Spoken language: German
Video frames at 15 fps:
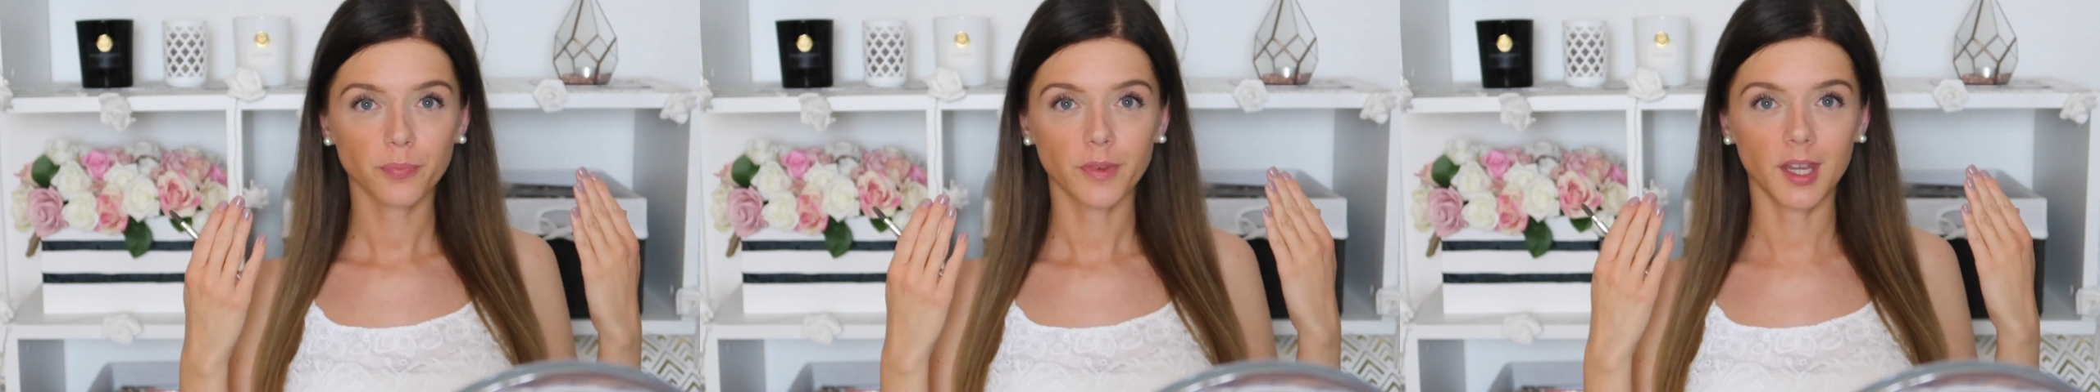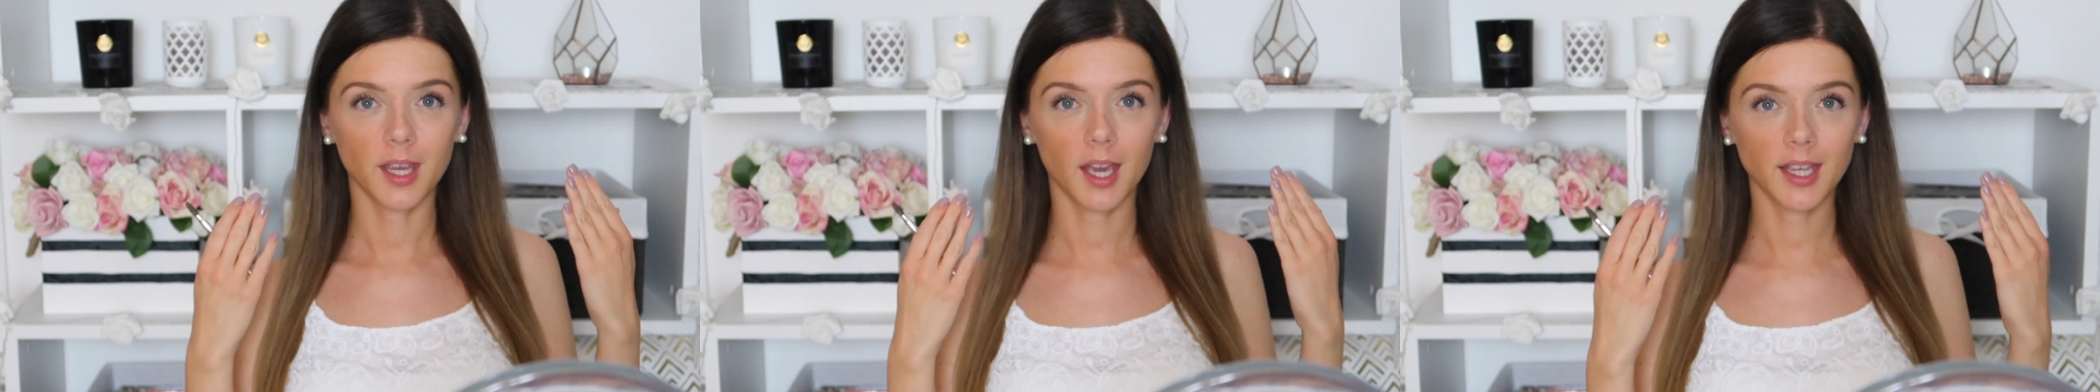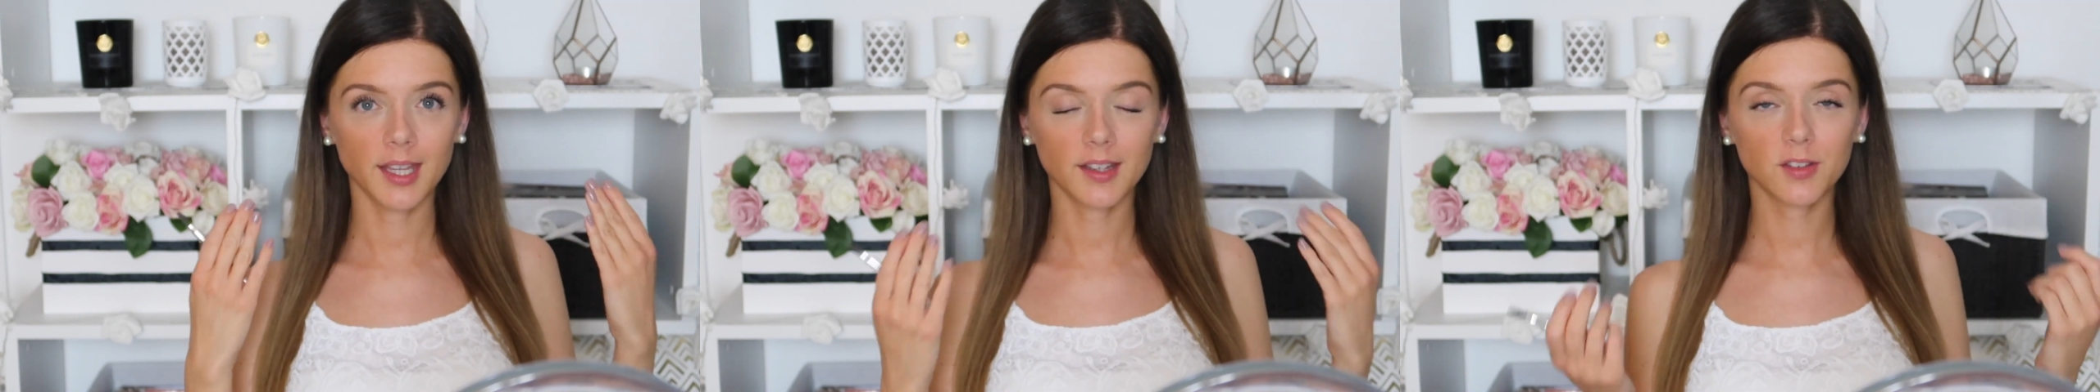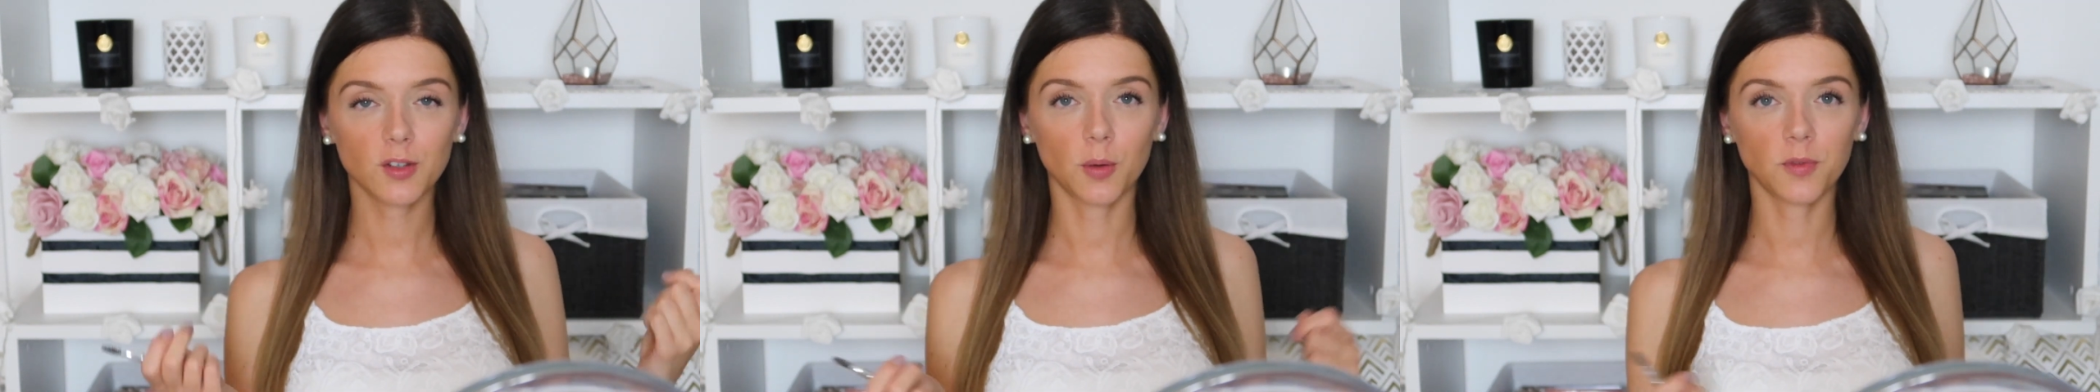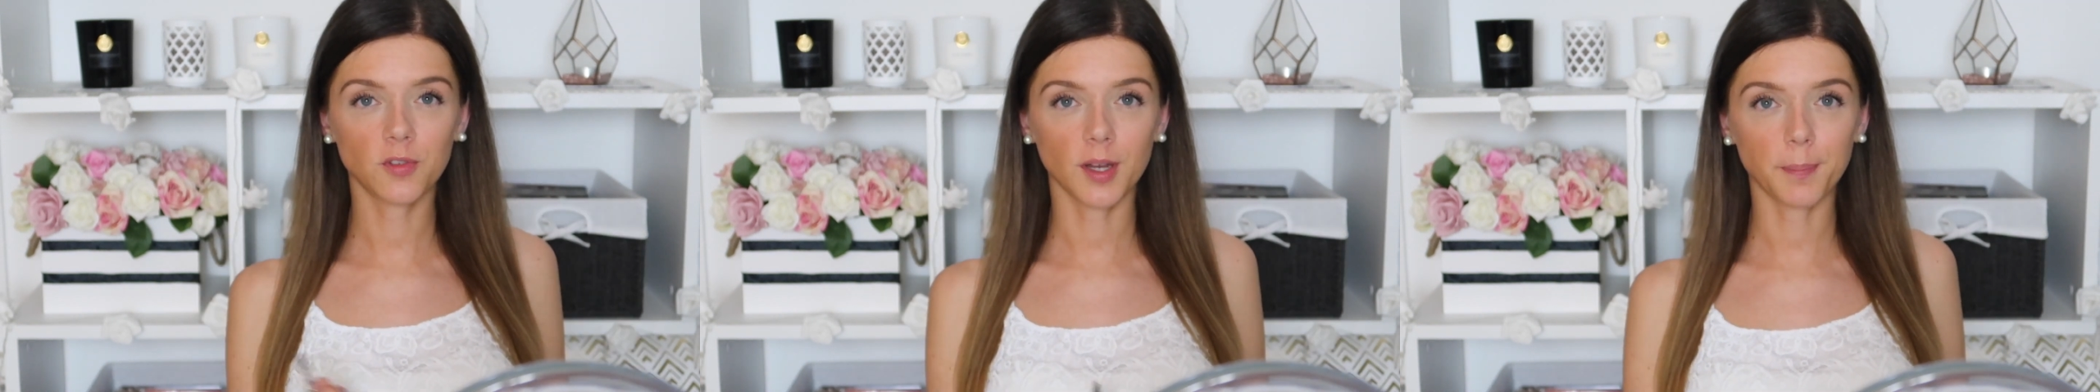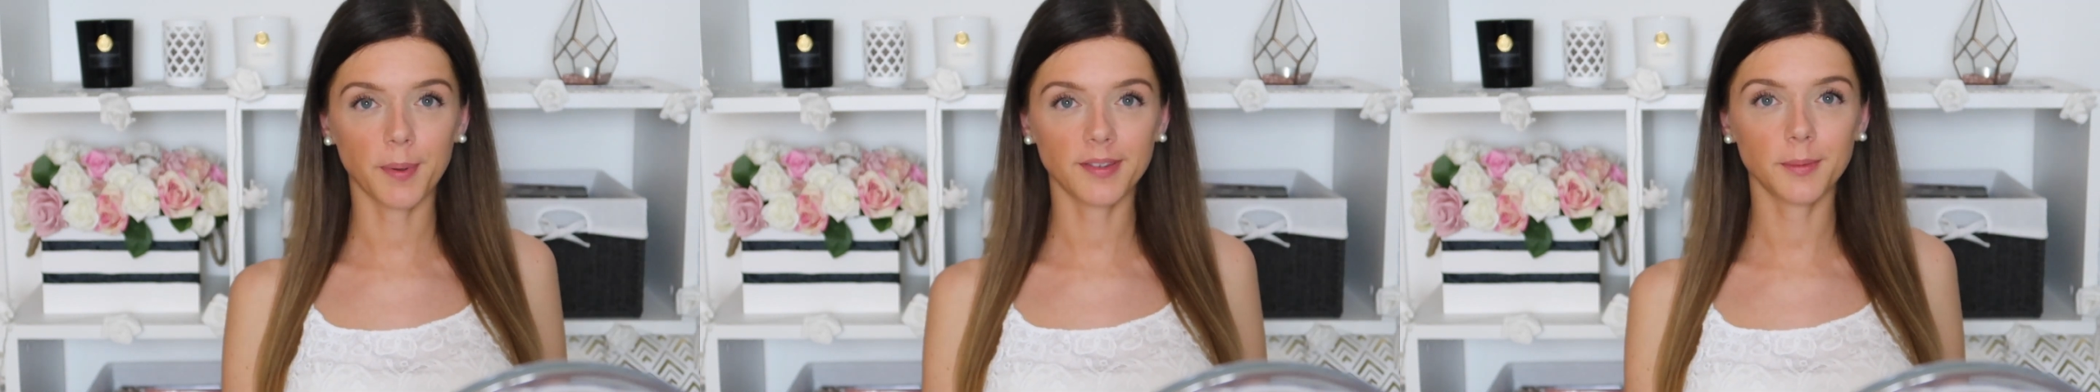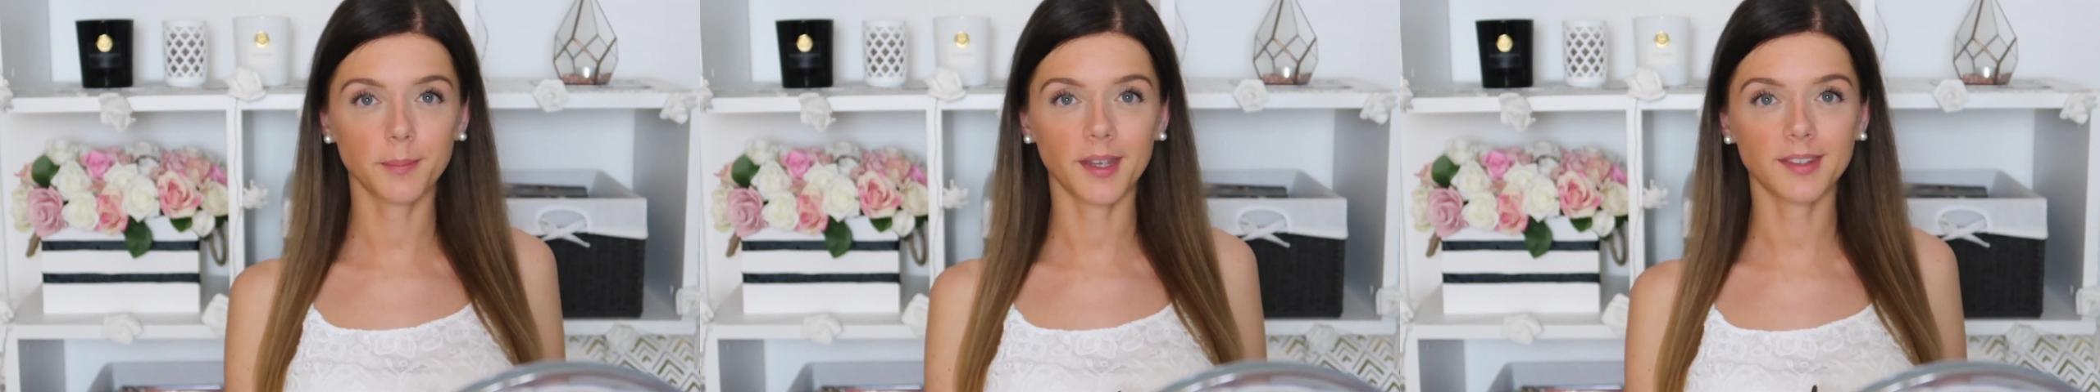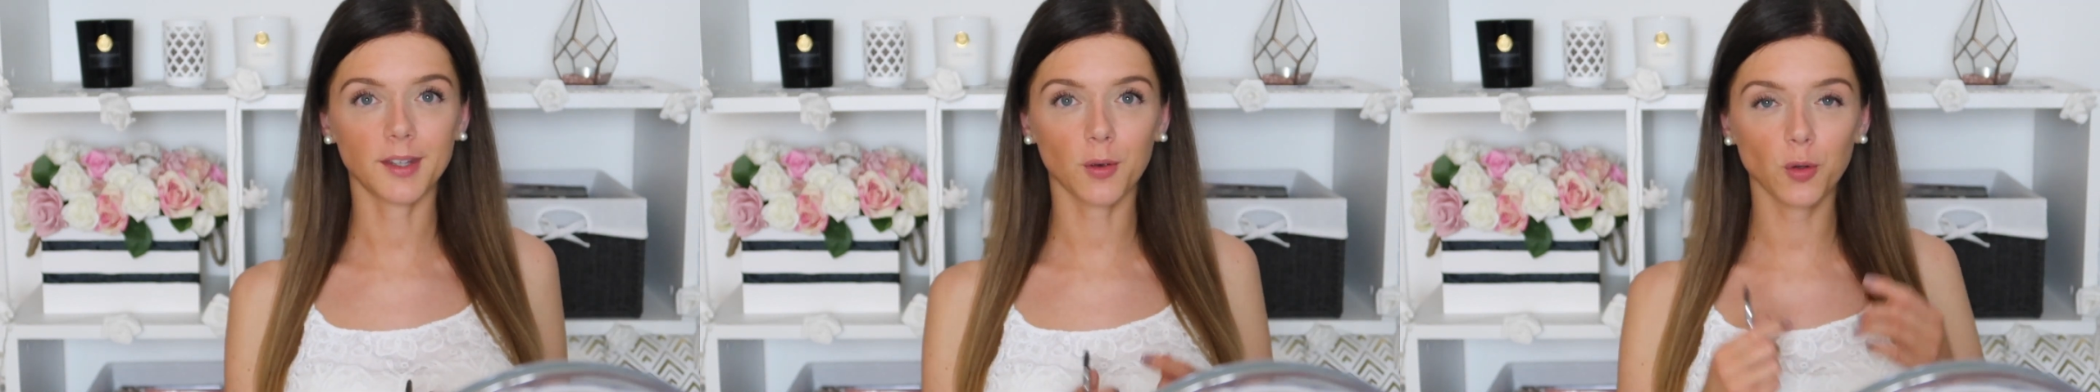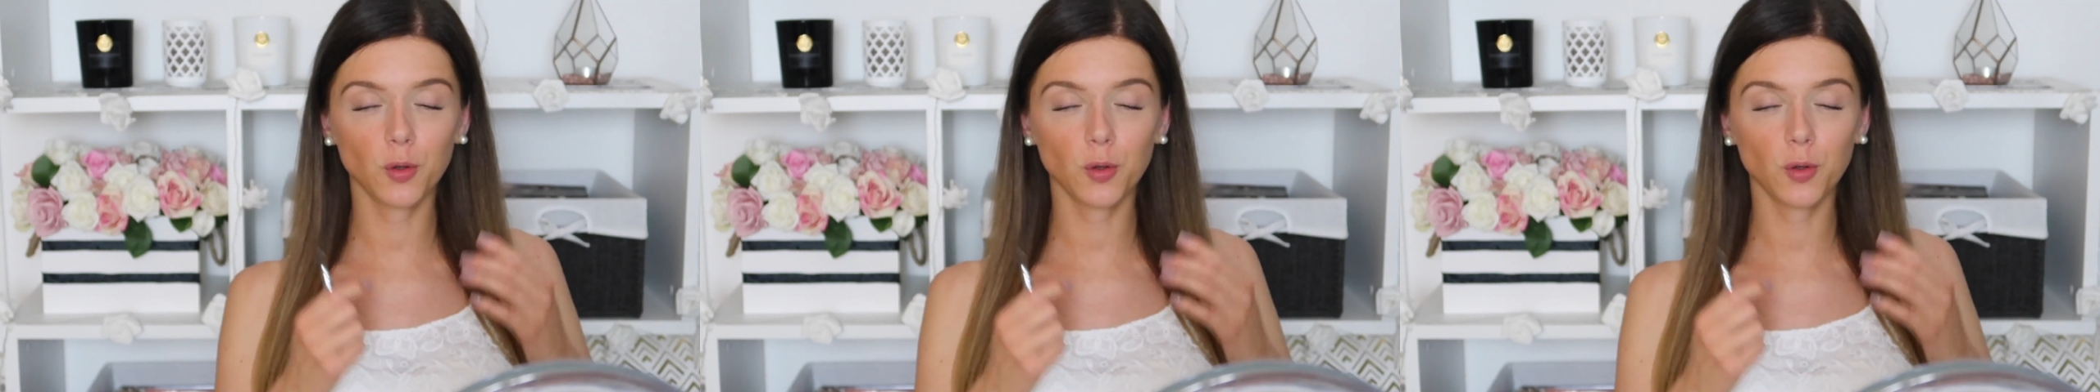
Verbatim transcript: ja, jetzt kommt es vielleicht ein bisschen besser